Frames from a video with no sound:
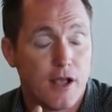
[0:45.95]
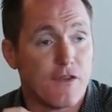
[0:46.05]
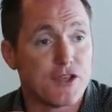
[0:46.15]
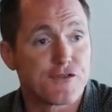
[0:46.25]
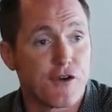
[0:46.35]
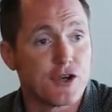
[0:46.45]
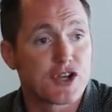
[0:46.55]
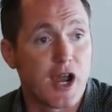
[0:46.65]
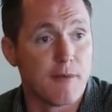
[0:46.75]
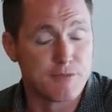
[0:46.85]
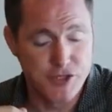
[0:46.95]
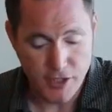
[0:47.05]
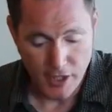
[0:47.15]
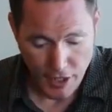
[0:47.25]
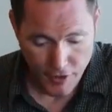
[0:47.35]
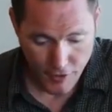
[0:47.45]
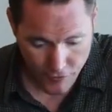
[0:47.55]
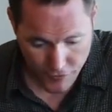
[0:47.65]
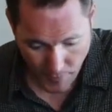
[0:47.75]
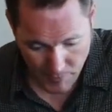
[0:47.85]
Este versículo vem
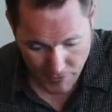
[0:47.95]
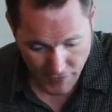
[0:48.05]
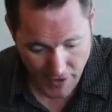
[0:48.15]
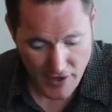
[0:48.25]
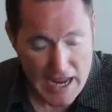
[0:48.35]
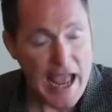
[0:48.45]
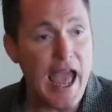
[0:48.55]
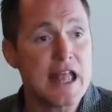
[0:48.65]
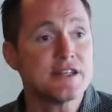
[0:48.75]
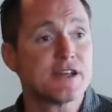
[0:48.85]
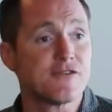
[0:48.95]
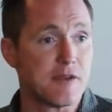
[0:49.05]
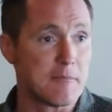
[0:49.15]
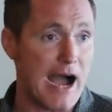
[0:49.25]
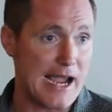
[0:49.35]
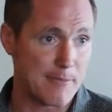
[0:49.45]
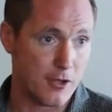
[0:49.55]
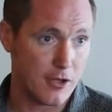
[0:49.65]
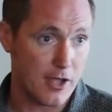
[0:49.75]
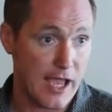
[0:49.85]
do final da
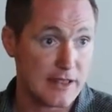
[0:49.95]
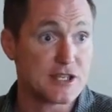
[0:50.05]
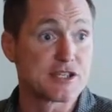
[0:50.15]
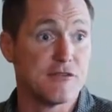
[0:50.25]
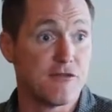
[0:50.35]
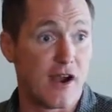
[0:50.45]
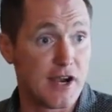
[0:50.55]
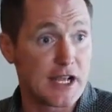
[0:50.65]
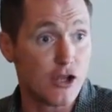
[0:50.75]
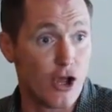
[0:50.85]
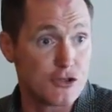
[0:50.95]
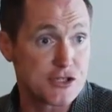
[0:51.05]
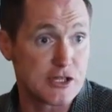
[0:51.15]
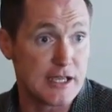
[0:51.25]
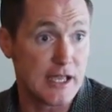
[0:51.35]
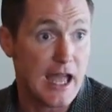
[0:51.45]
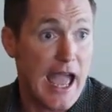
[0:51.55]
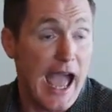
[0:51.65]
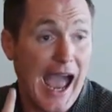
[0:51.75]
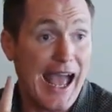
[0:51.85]
Bíblia. E escute com atenção
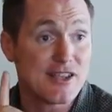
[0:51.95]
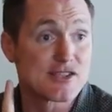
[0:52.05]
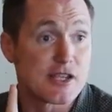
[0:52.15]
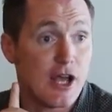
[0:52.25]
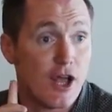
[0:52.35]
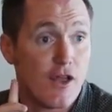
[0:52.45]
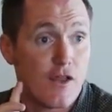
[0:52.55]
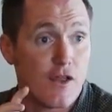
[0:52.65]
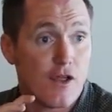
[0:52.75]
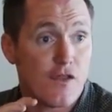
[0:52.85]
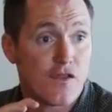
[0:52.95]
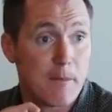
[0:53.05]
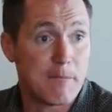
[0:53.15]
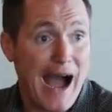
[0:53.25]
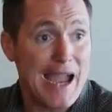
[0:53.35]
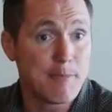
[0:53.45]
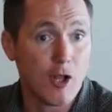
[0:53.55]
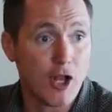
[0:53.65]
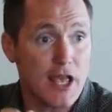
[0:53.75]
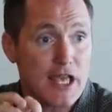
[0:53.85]
como a
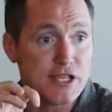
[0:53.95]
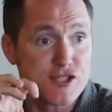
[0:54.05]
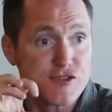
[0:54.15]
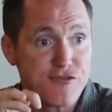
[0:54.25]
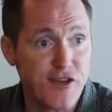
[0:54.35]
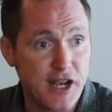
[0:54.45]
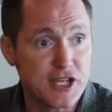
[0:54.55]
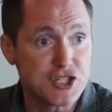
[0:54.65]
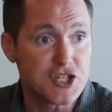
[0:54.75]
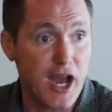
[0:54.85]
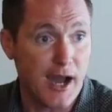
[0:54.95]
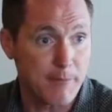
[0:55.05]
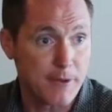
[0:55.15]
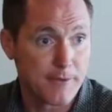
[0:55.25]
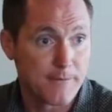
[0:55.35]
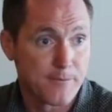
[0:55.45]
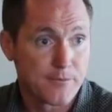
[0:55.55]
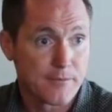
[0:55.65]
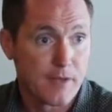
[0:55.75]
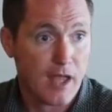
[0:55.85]
Bíblia é finalizada.
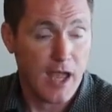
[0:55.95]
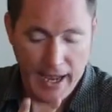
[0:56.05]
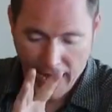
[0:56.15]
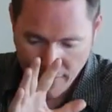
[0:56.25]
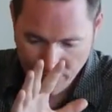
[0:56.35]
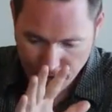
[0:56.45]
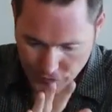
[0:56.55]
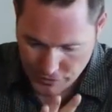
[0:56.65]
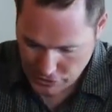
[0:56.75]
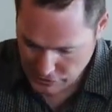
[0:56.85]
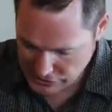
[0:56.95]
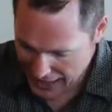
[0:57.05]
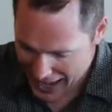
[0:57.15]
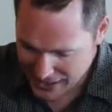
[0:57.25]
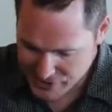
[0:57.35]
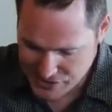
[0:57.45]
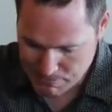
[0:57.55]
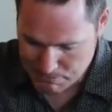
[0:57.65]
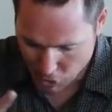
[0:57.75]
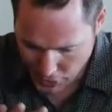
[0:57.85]
E o último
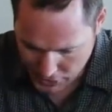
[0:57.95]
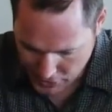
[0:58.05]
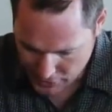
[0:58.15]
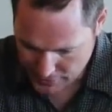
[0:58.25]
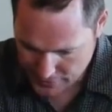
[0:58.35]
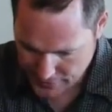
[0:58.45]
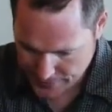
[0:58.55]
livro